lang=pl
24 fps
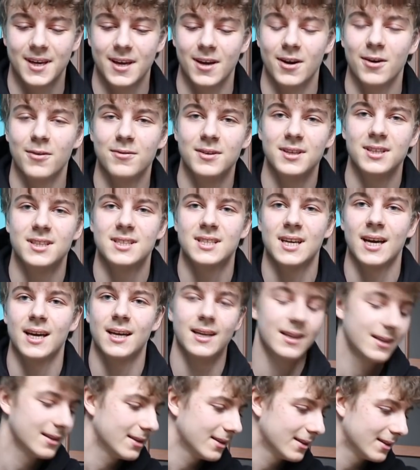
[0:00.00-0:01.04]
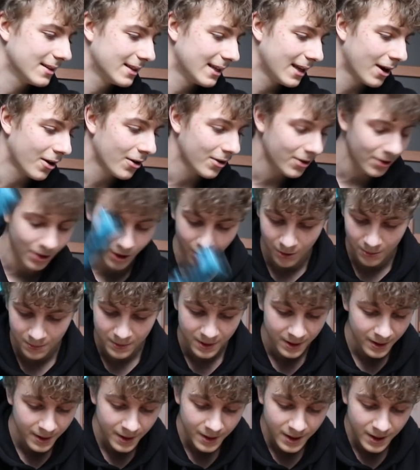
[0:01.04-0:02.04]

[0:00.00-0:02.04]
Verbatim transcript: kierownicę Neochrome.